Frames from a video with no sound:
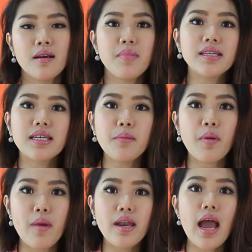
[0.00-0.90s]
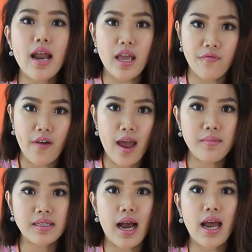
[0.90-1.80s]
biasa sih pribadi ada event,
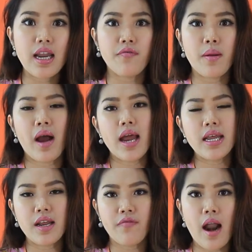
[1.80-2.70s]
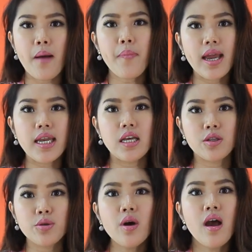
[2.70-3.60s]
misalkan event menghadiri event apa ini
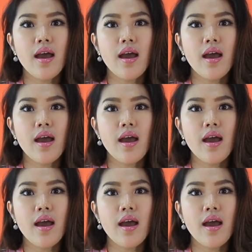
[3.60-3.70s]
itu